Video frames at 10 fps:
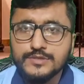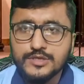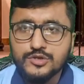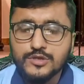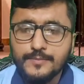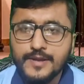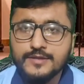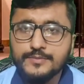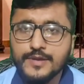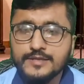जजों का
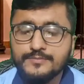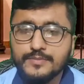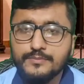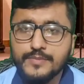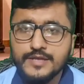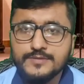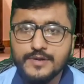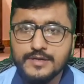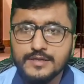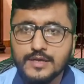बेंच बेंच बेंच
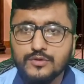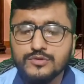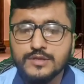बैठा था